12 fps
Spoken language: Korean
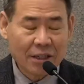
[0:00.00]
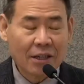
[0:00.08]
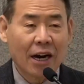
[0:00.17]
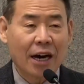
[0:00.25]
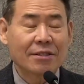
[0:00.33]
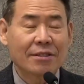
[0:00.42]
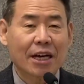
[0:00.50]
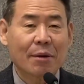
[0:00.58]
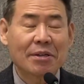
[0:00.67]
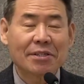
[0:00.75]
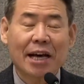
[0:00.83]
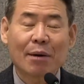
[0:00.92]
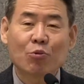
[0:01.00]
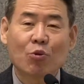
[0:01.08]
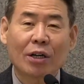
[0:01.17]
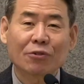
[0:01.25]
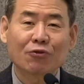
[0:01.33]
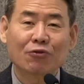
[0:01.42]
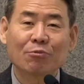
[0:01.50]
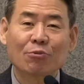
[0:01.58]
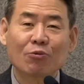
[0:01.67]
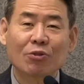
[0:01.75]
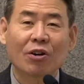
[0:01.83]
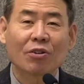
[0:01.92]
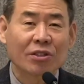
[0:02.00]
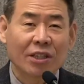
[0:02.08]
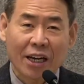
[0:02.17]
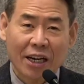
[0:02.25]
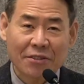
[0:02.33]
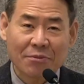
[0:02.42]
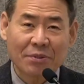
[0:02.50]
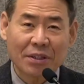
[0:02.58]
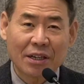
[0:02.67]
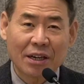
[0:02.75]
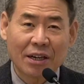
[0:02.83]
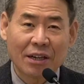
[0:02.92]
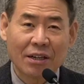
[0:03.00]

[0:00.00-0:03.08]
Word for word: 한 사람의 삶과 죽음도 우리가 어떻게 하겠습니까?